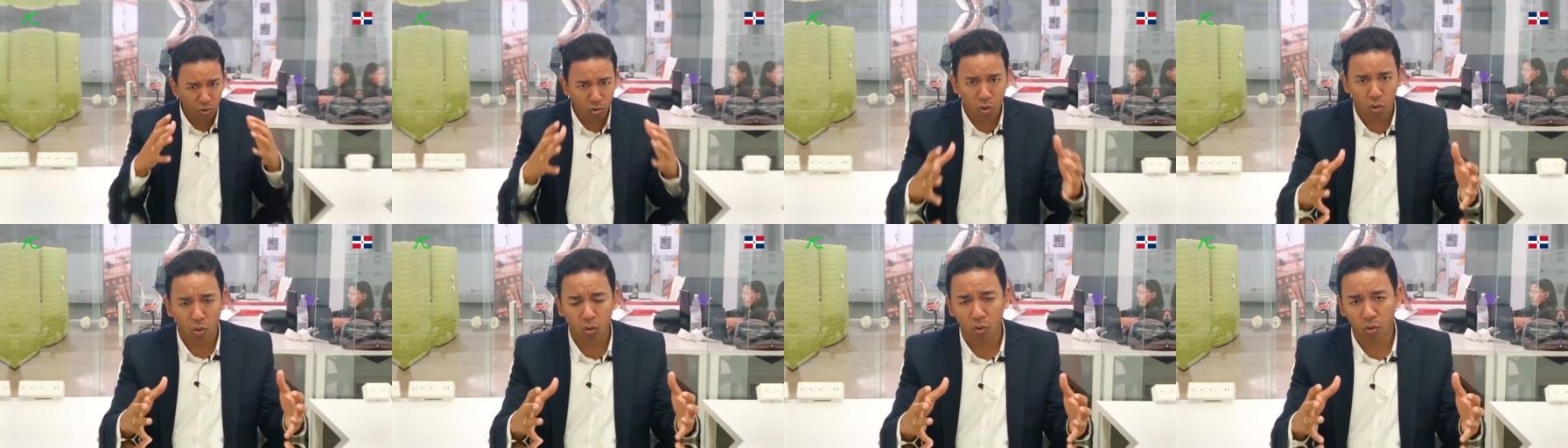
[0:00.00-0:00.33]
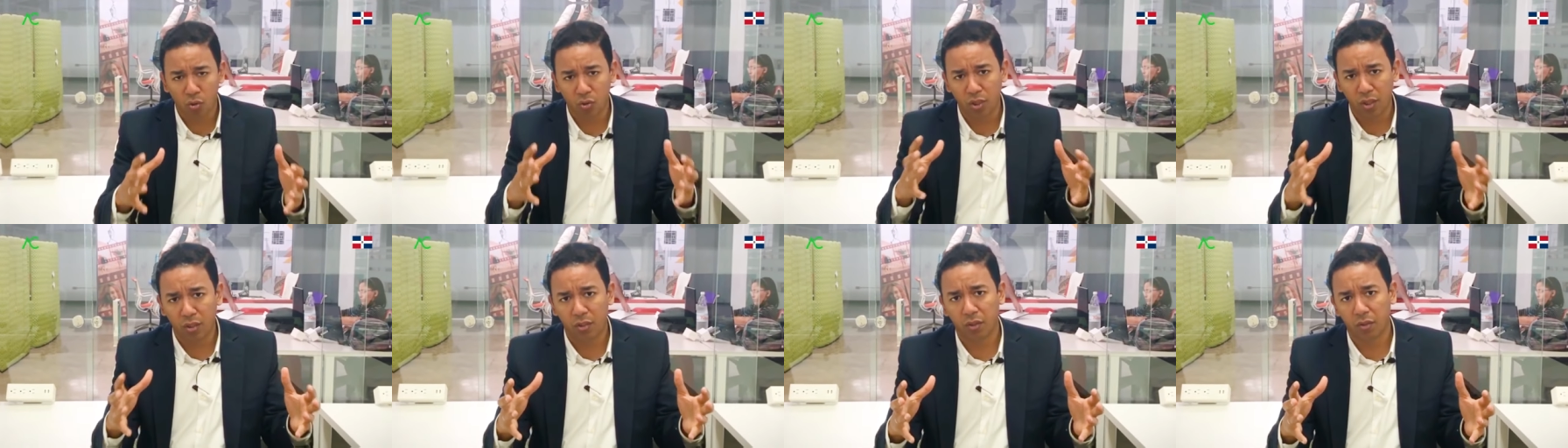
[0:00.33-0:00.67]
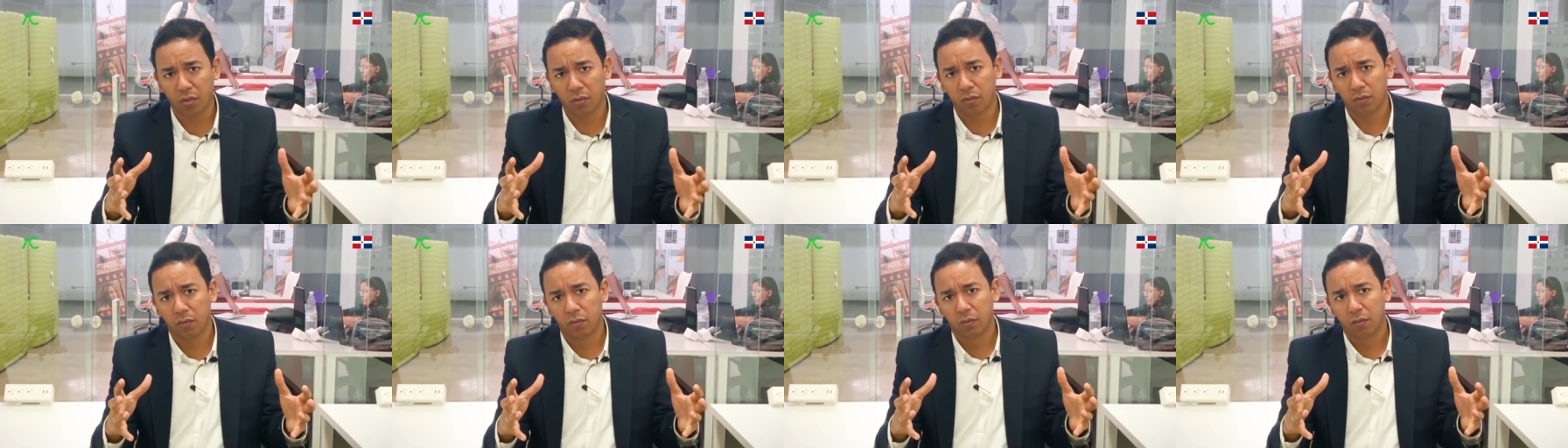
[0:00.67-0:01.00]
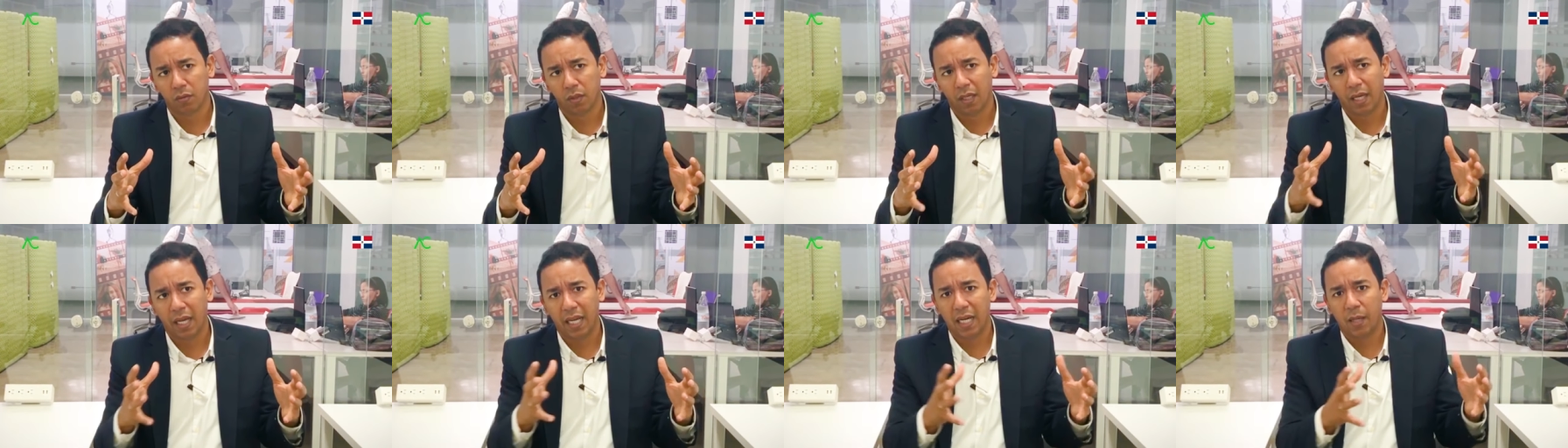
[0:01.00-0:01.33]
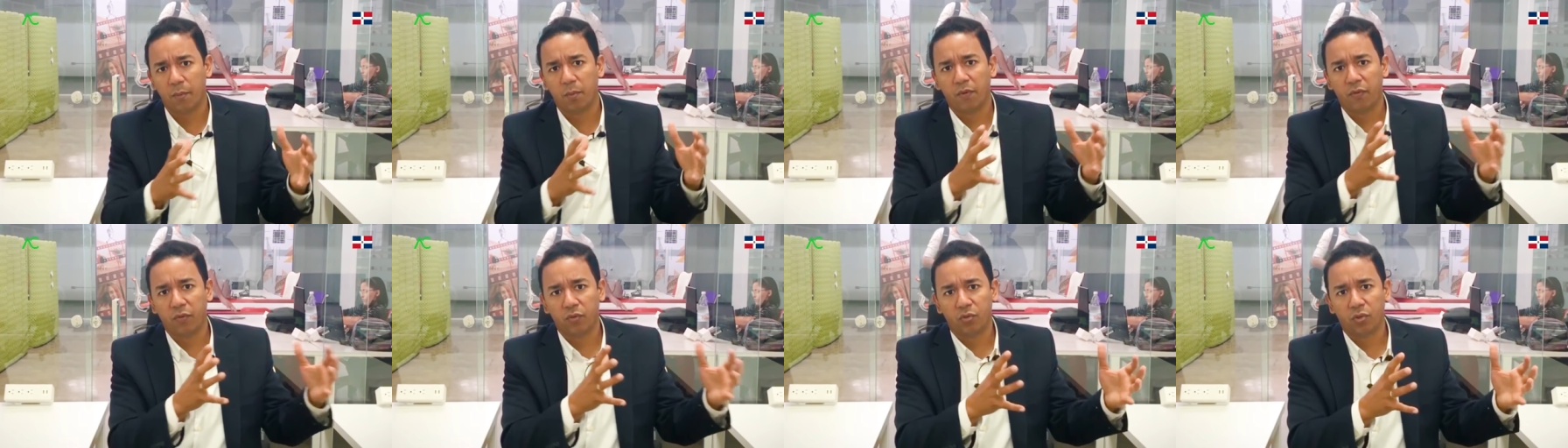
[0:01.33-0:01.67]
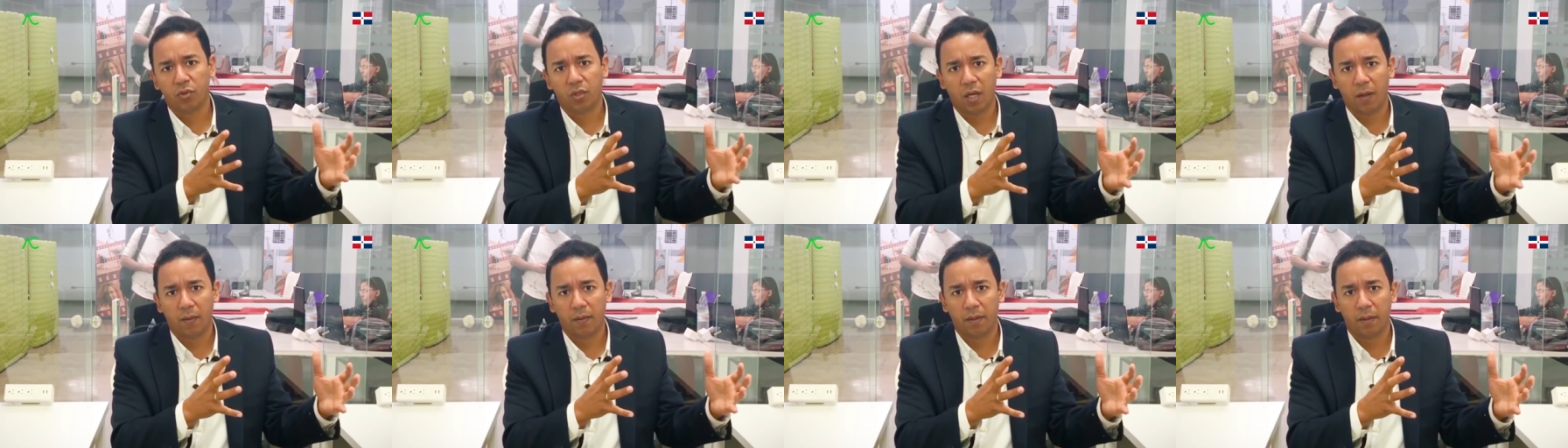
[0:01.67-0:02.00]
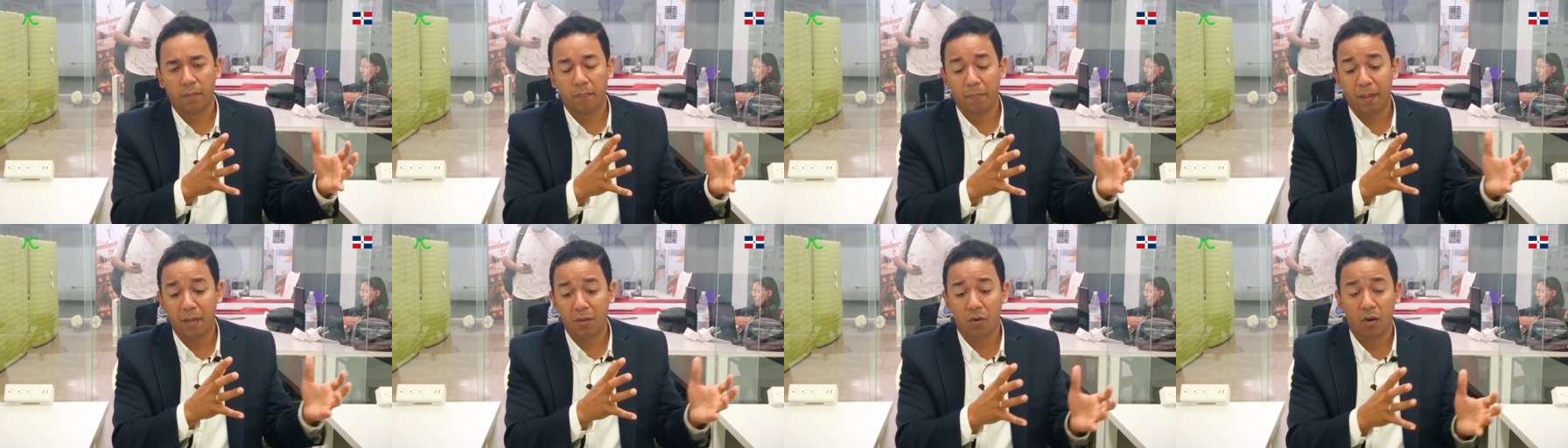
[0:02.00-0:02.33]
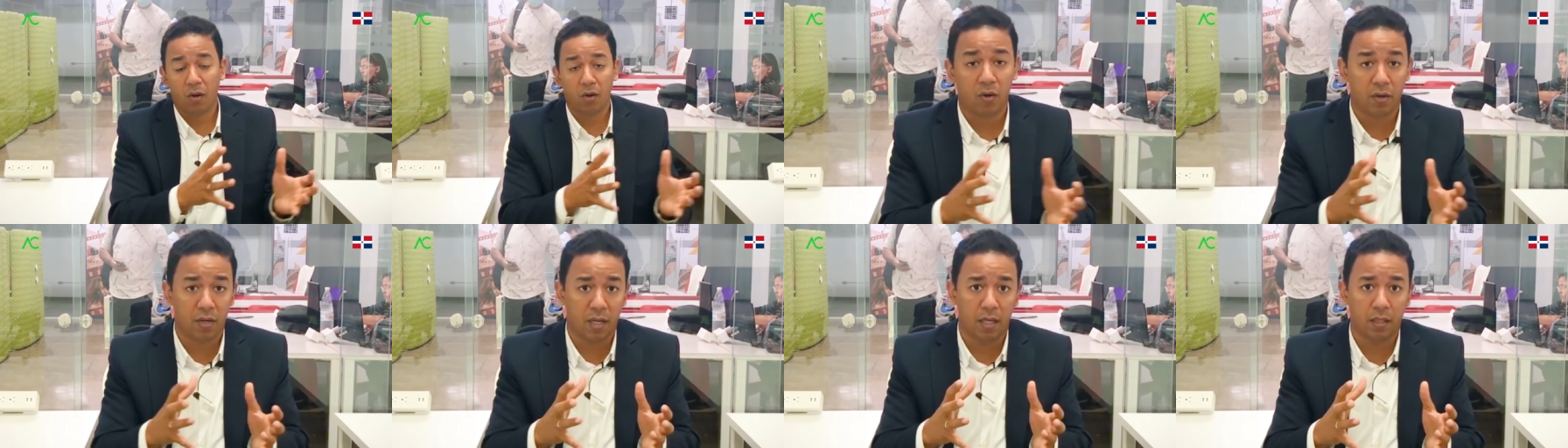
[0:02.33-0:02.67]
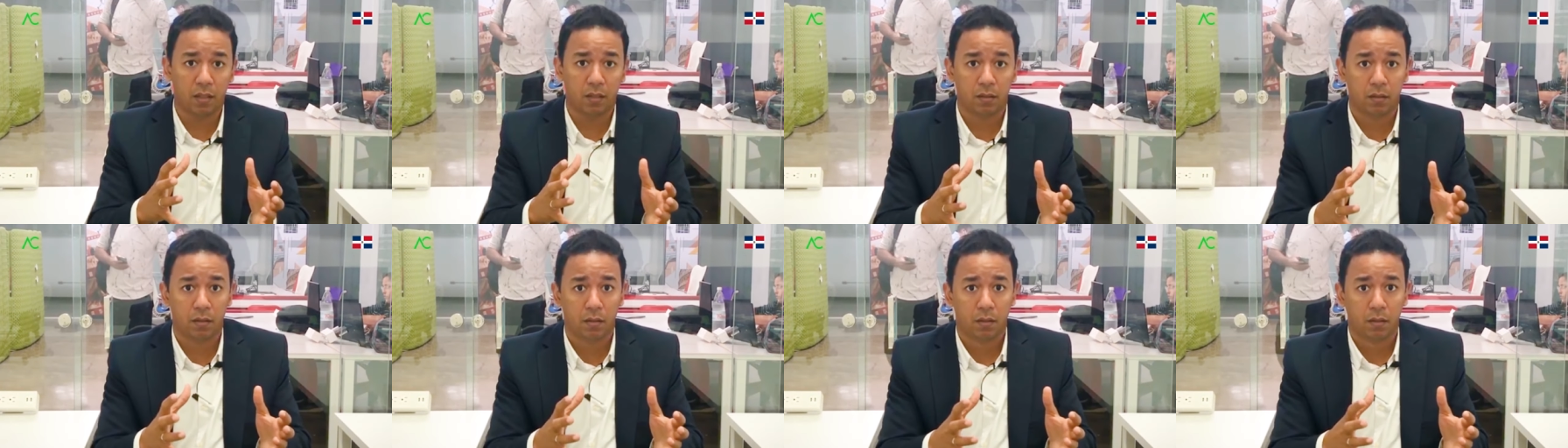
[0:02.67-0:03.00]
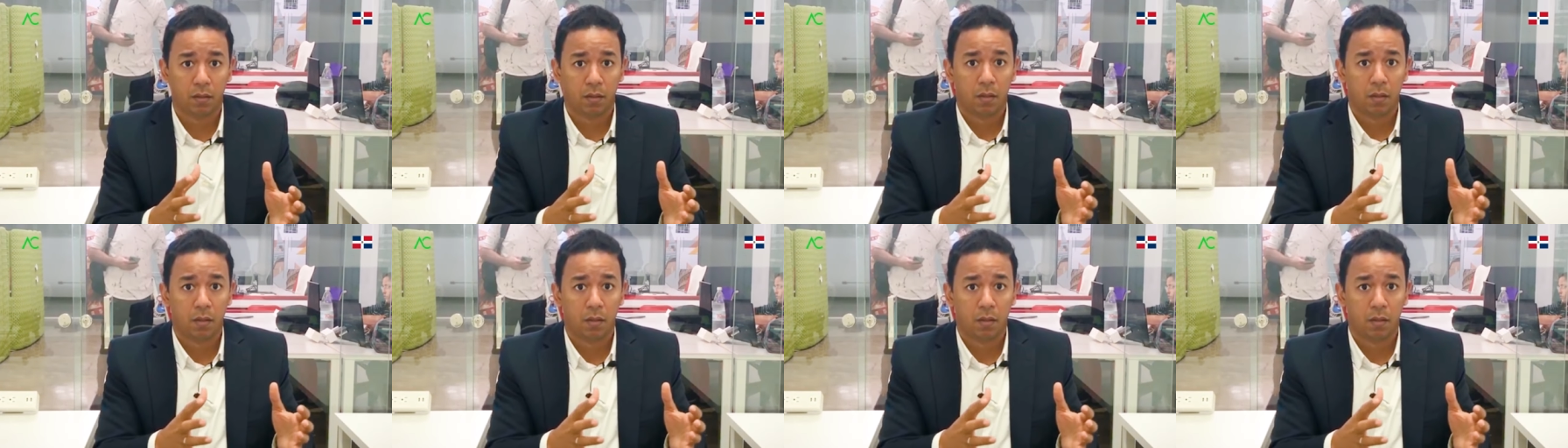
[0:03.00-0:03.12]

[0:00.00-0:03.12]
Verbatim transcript: En todos los sitios era muy funcionable. Pero ahora